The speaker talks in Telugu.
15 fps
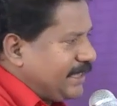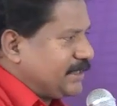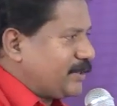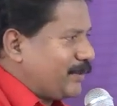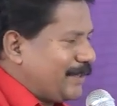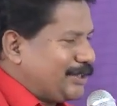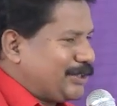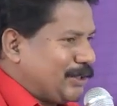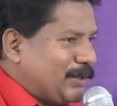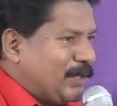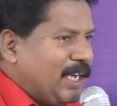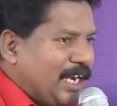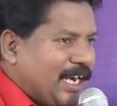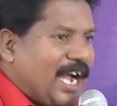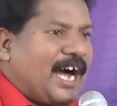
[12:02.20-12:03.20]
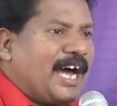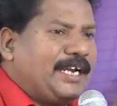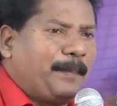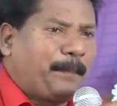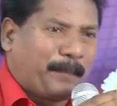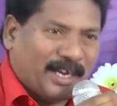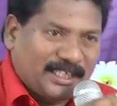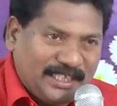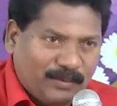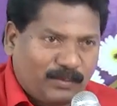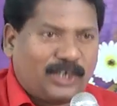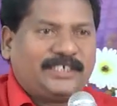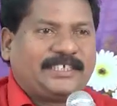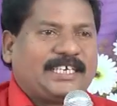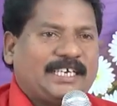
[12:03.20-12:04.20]
తీర్చవచ్చు కానీ పది
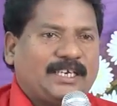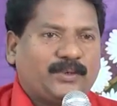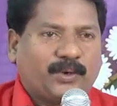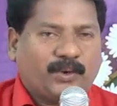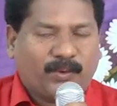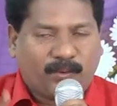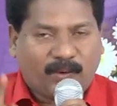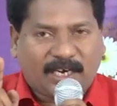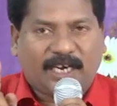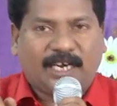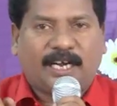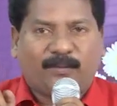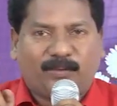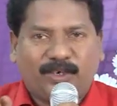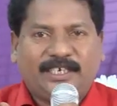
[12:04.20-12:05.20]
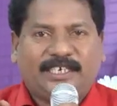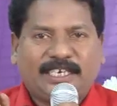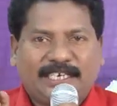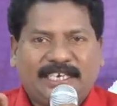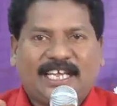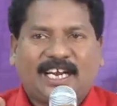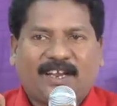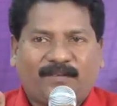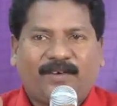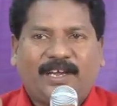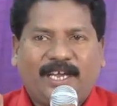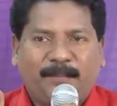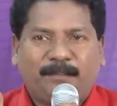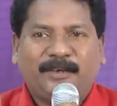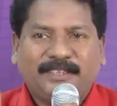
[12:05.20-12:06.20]
వంటలు ఒక్క వంట
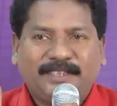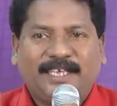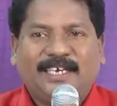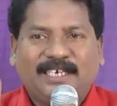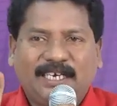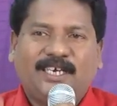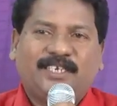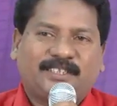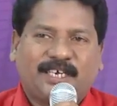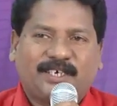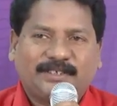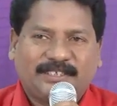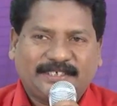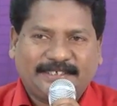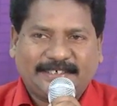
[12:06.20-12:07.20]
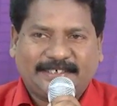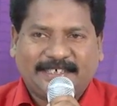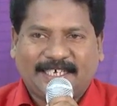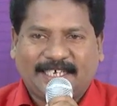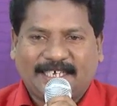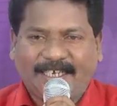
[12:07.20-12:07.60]
ఇరవై బిందెలు నీళ్లు తాగుతుందట